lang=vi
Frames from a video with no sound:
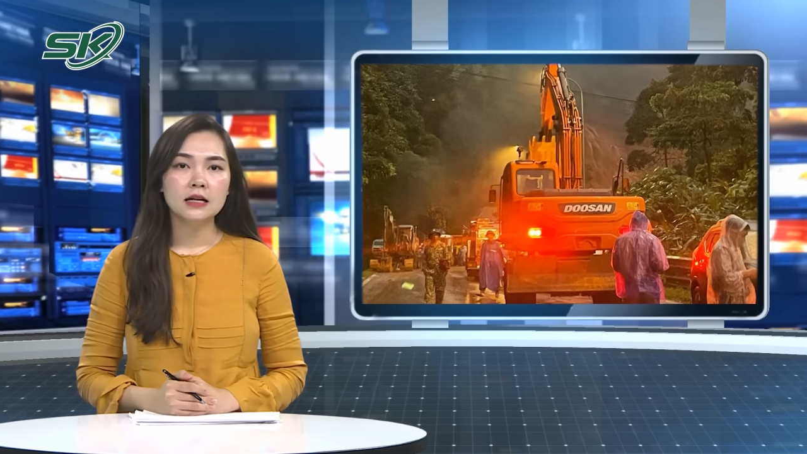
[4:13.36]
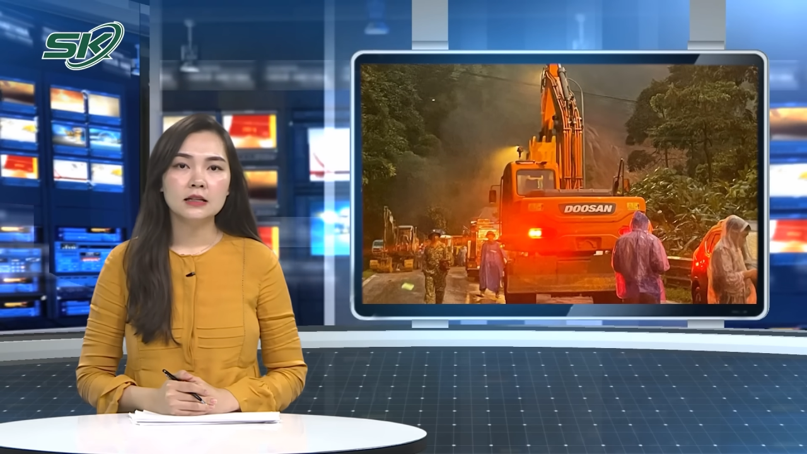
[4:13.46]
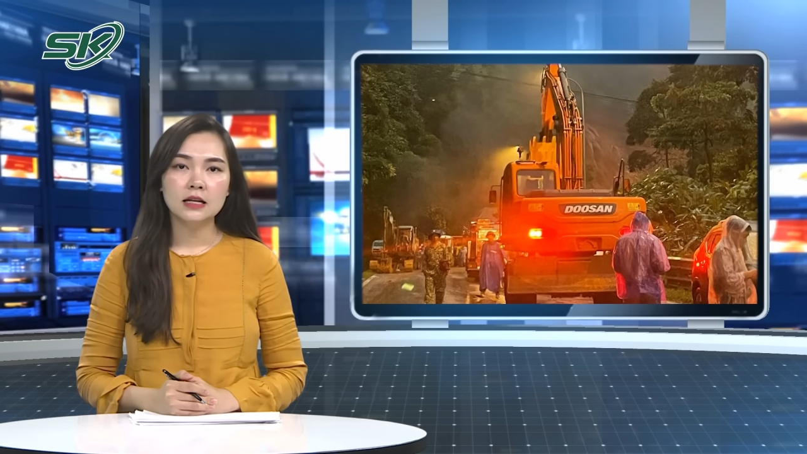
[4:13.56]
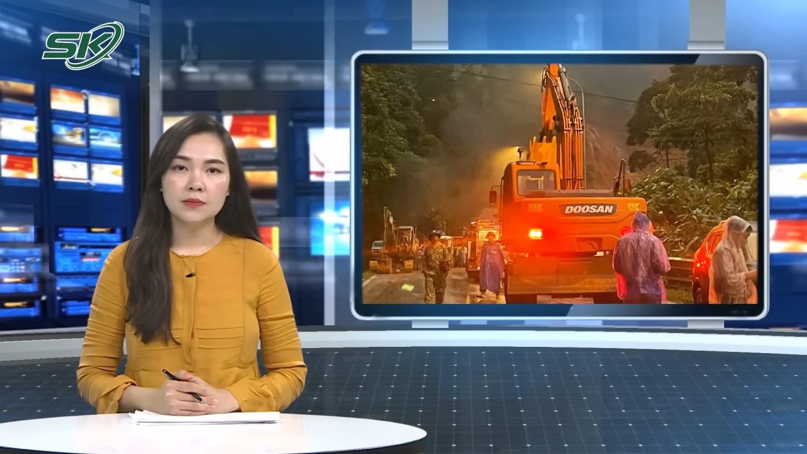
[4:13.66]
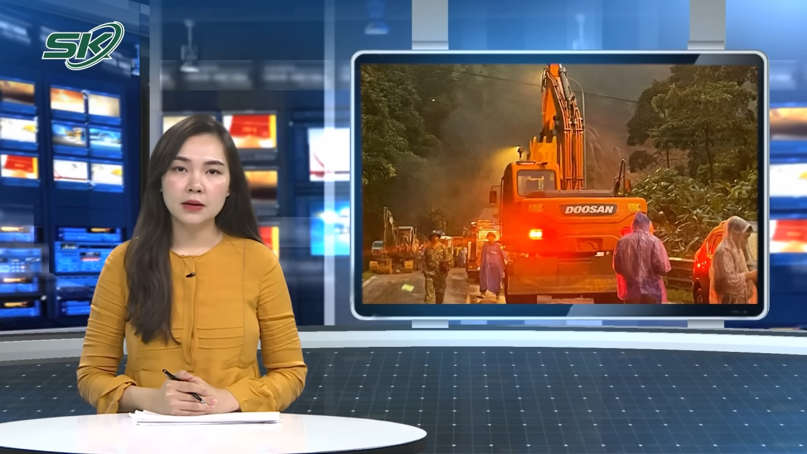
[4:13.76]

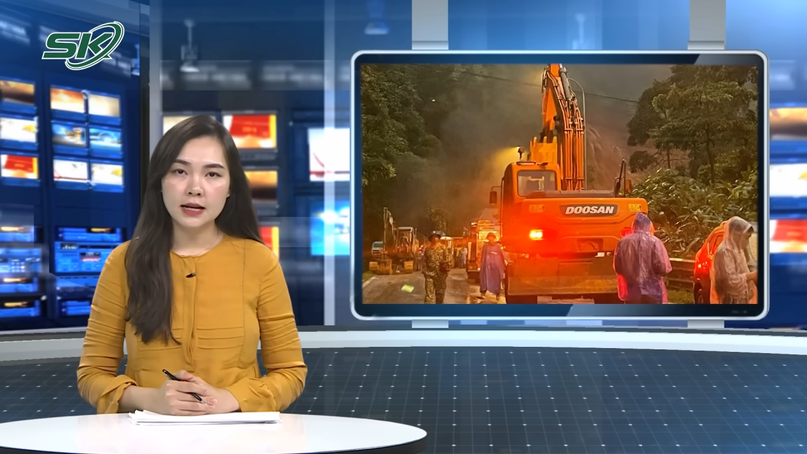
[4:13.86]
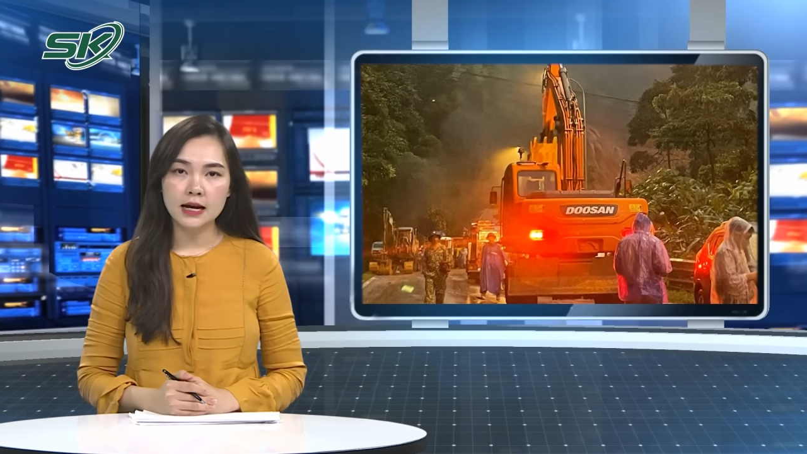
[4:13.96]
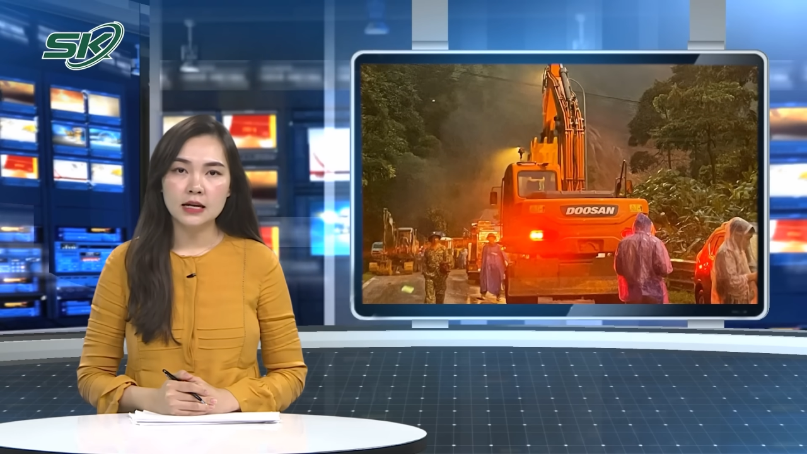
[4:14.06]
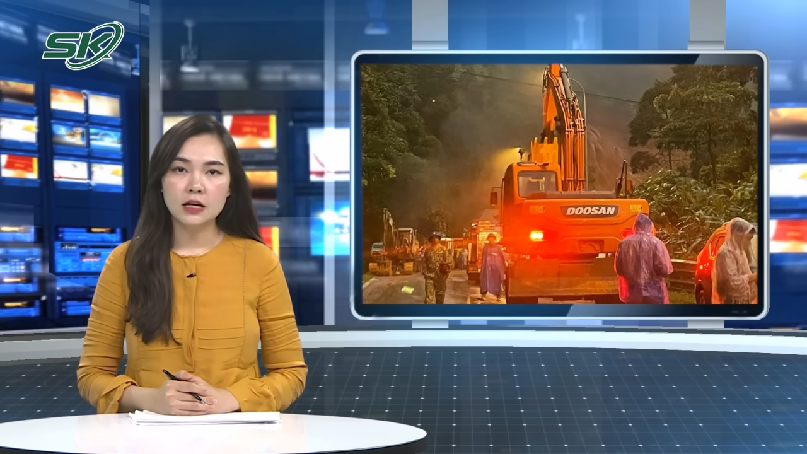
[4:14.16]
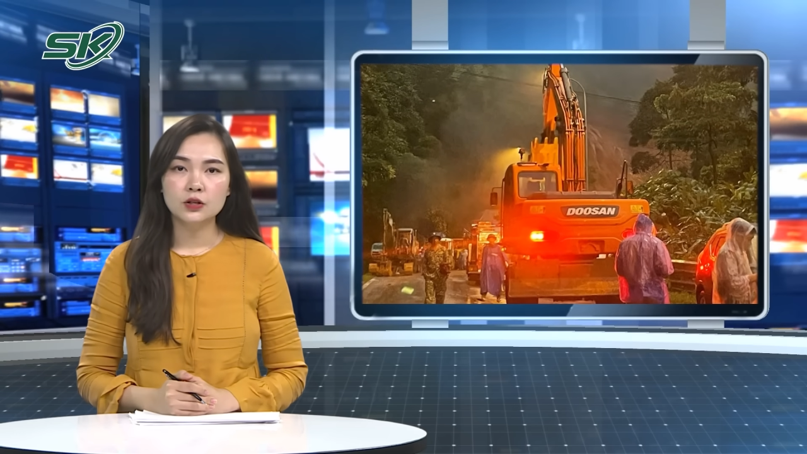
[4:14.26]
thì mới
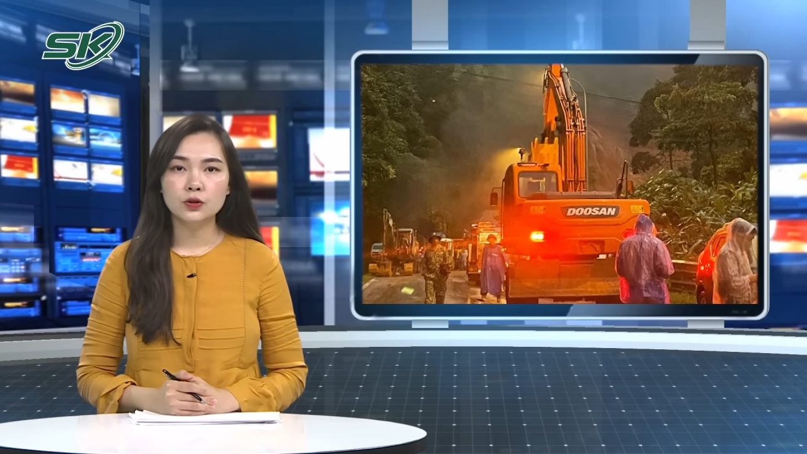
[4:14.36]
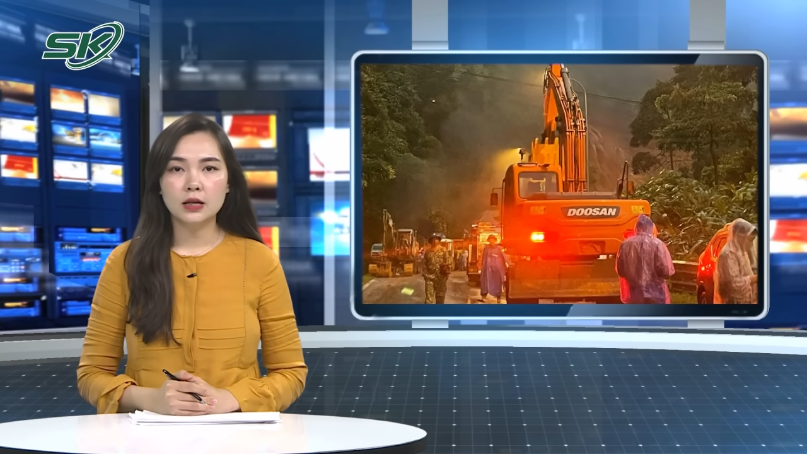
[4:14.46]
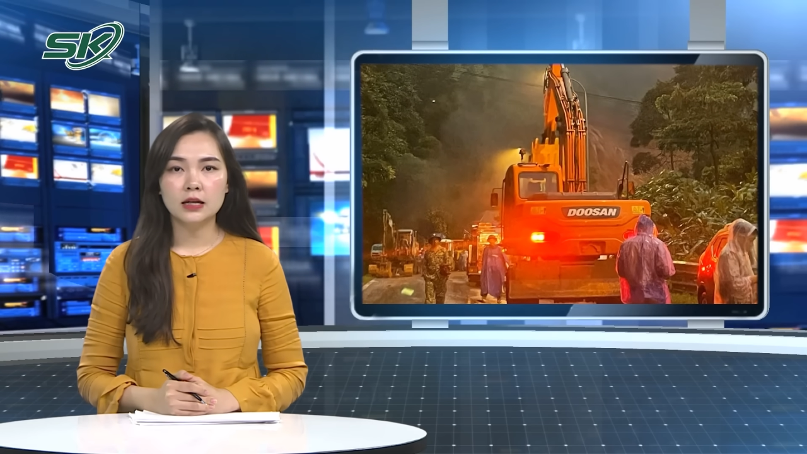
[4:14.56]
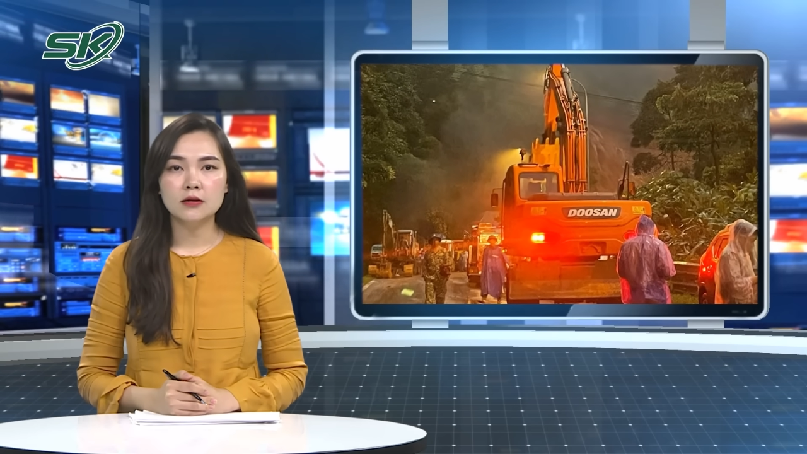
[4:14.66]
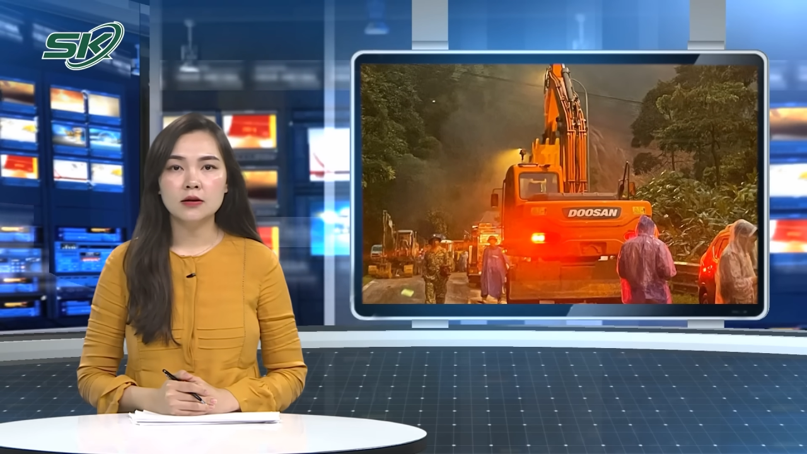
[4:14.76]
đây, Chủ
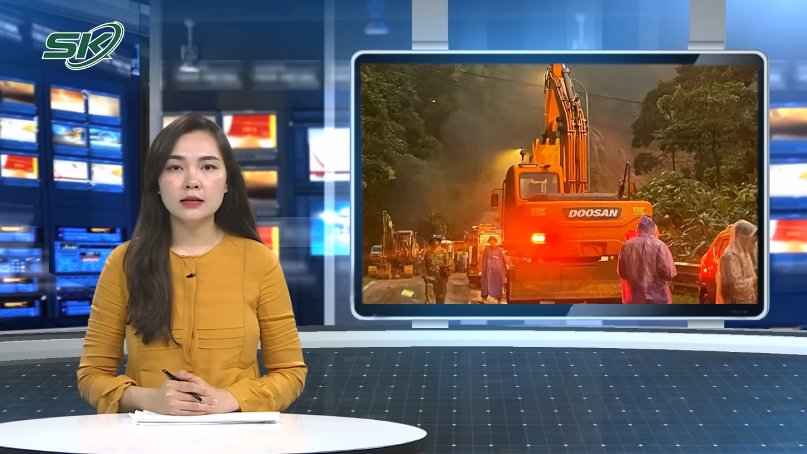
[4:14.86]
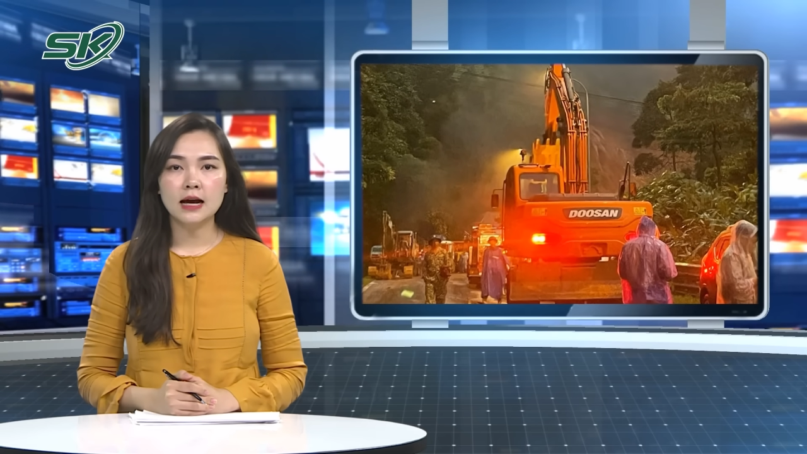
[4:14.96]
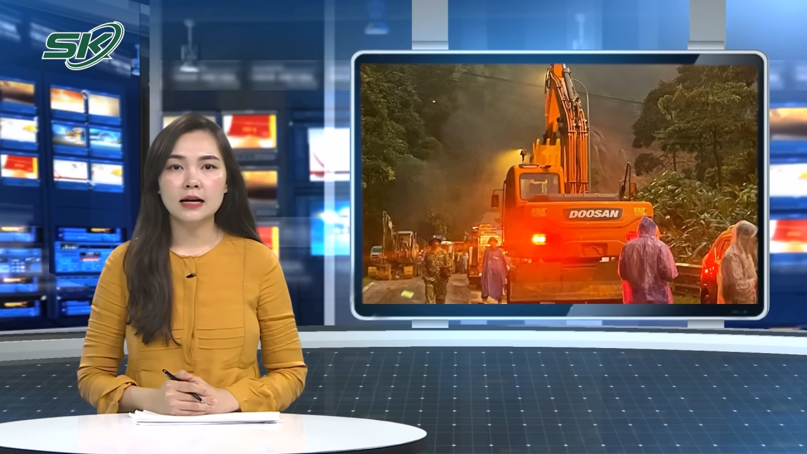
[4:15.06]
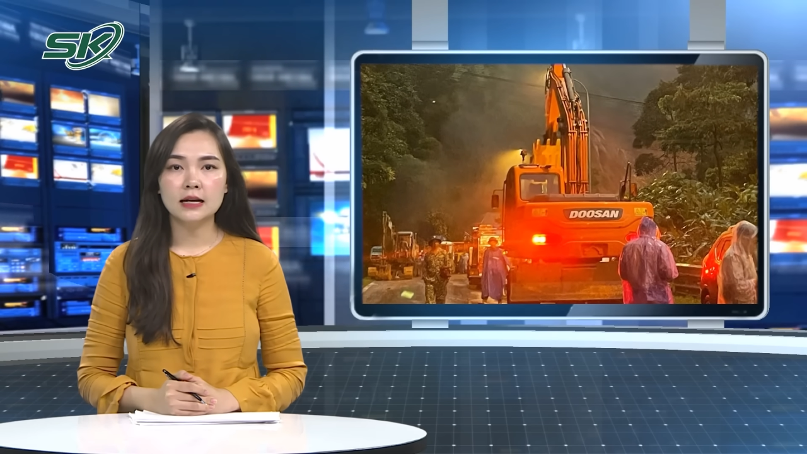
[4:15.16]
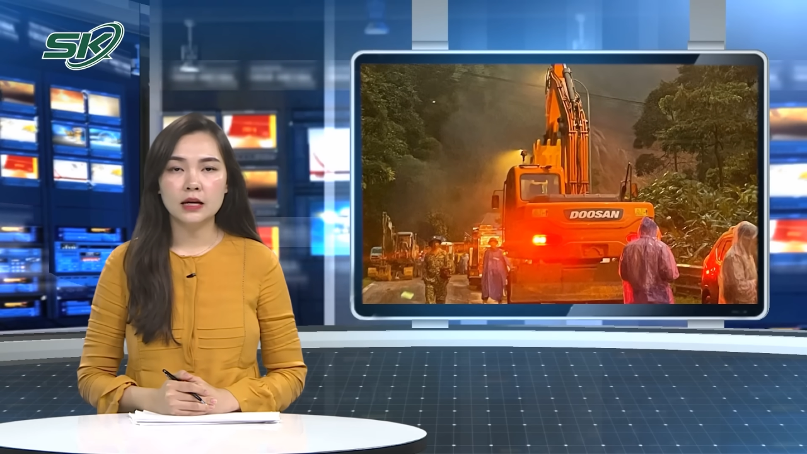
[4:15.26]
tịch nước
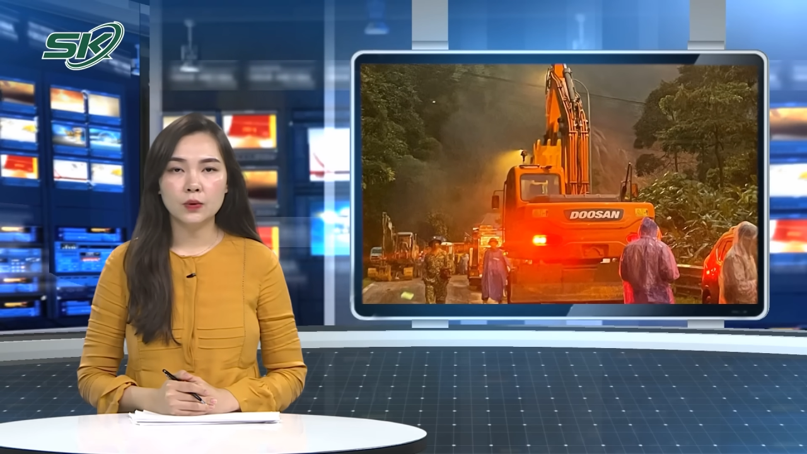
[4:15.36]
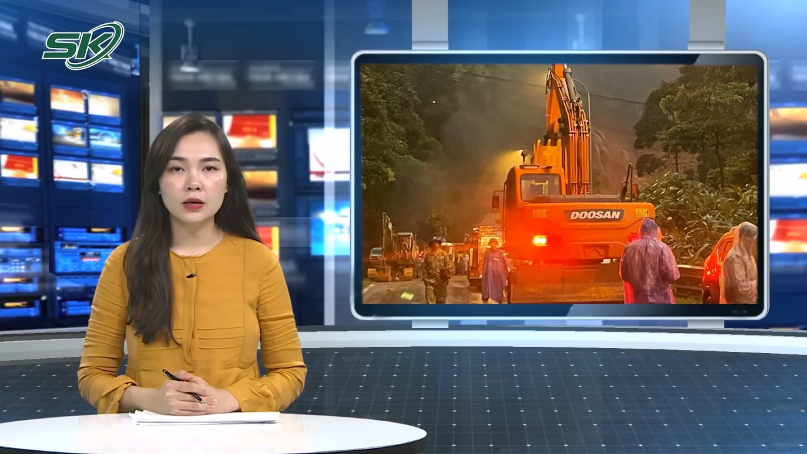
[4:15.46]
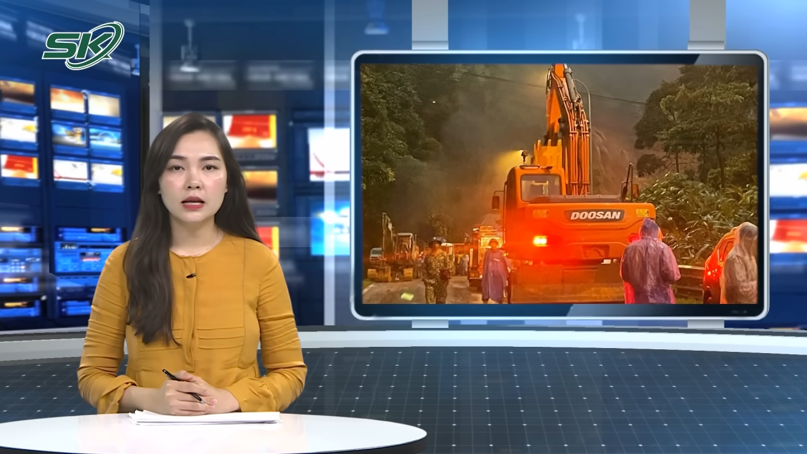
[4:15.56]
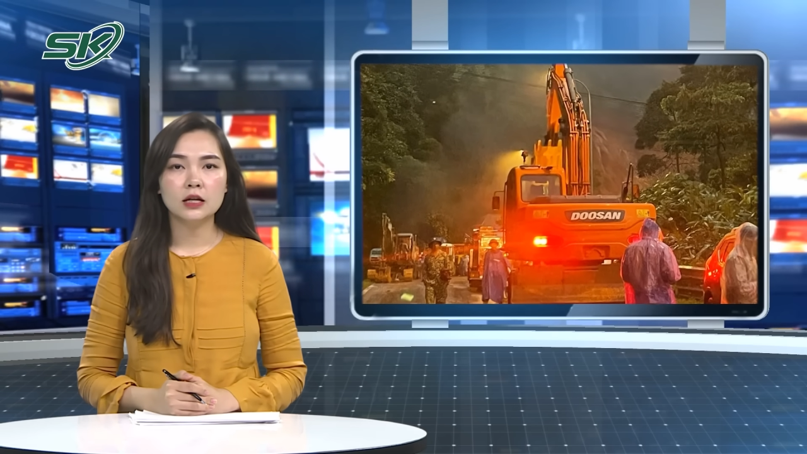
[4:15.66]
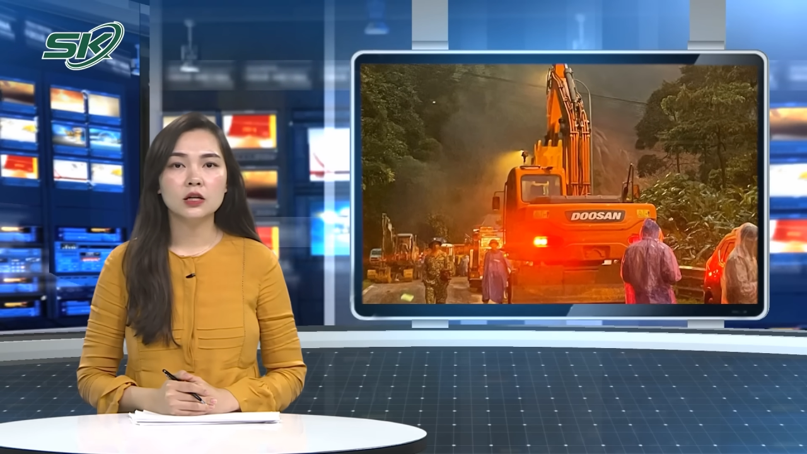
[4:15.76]
đã ký quyết
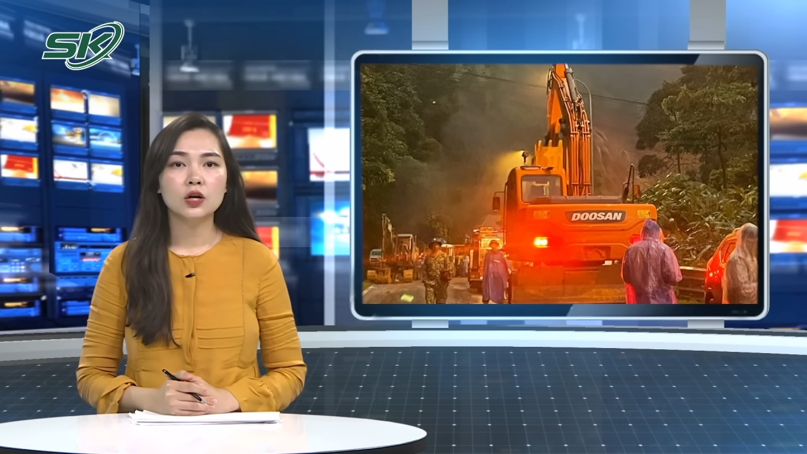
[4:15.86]
định